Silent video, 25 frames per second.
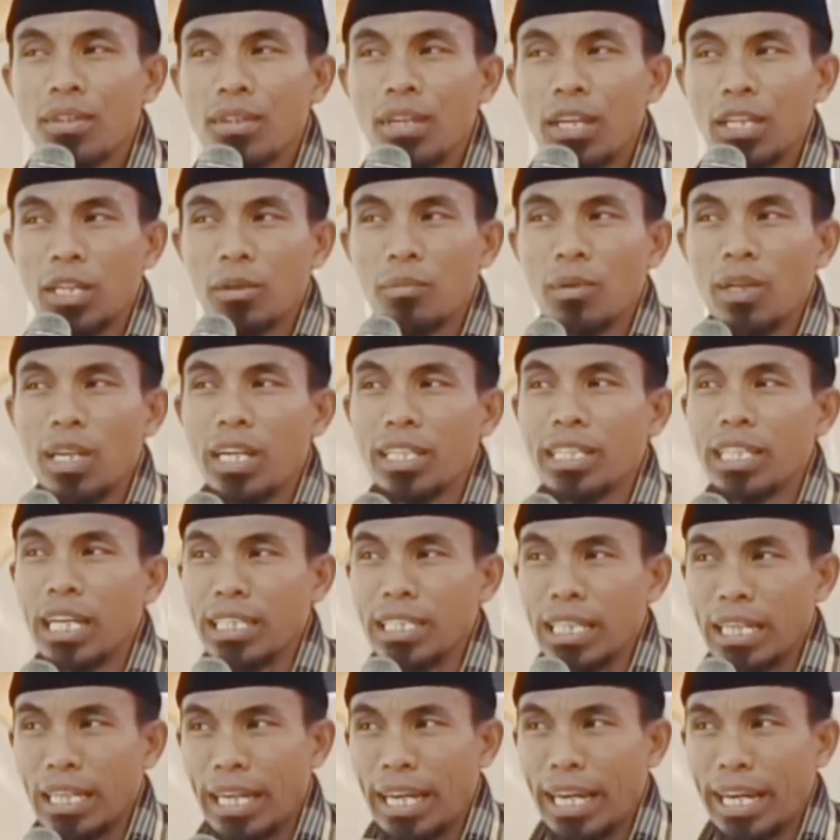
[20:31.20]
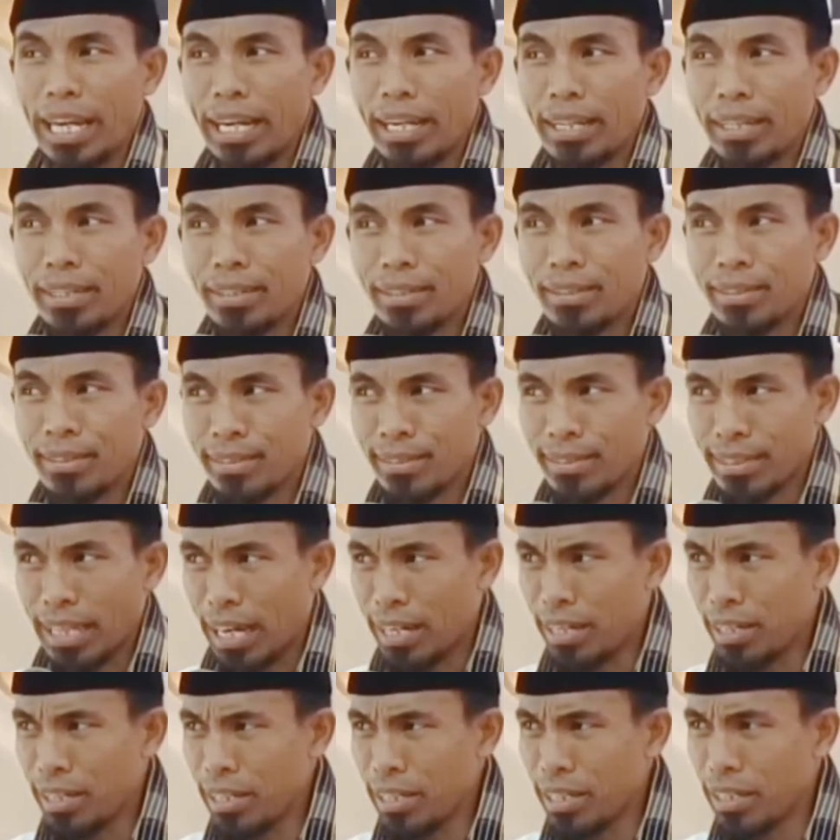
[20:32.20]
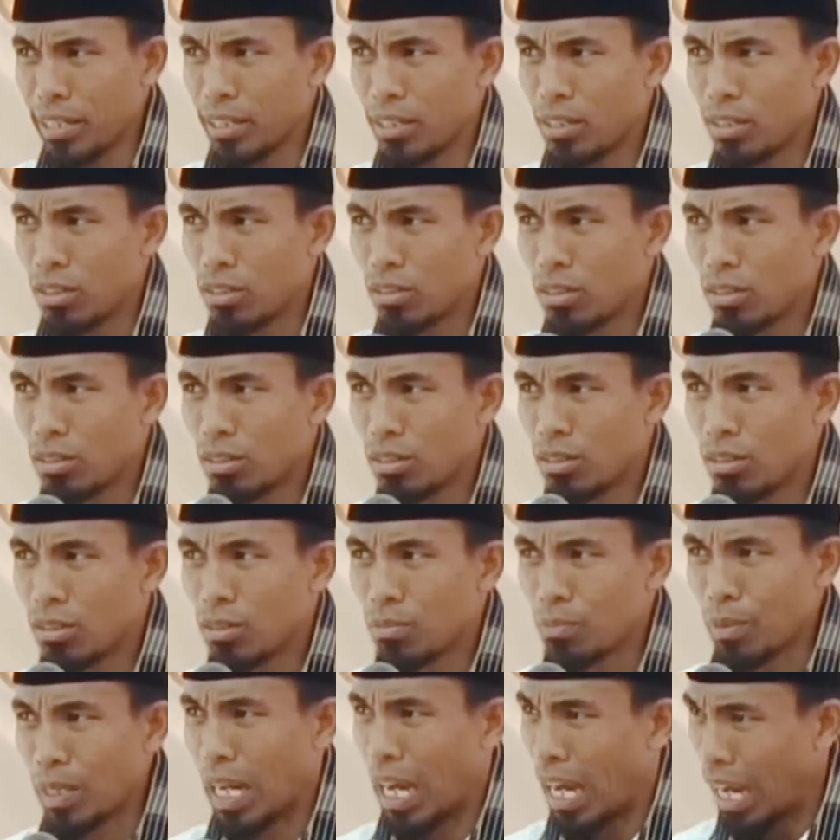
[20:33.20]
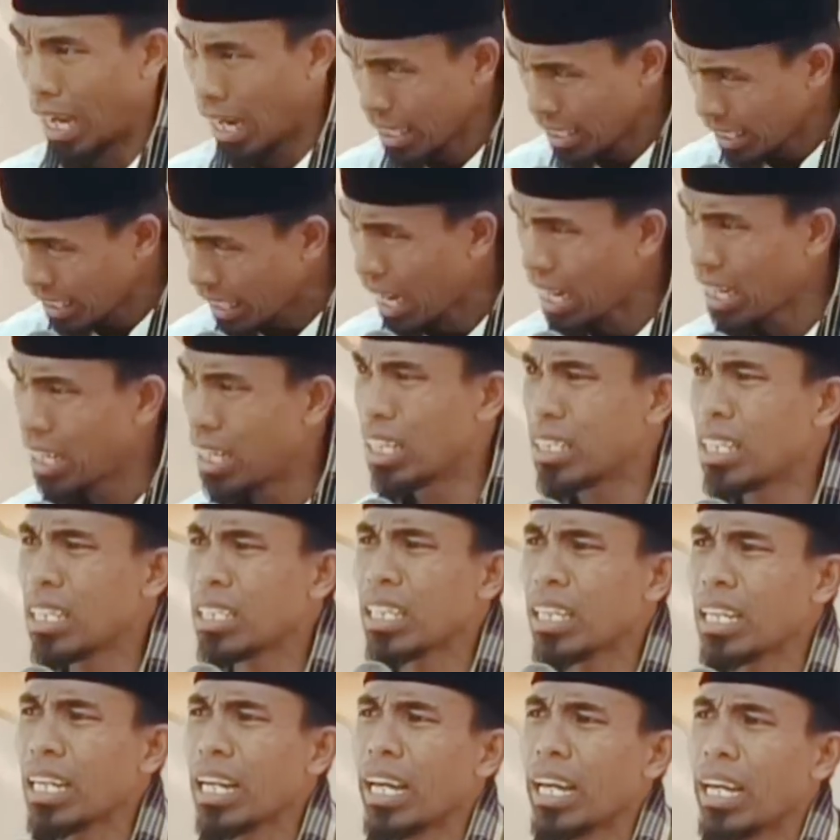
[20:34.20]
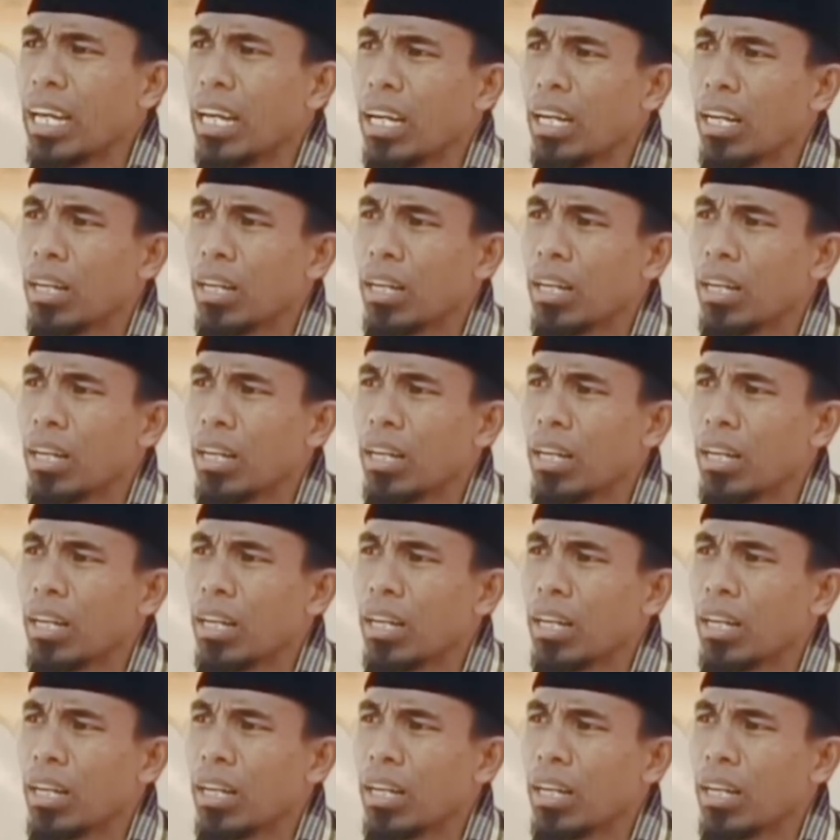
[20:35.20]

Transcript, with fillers: Iku boleh jek cerek tak anda. Padahal setanda itu cerek.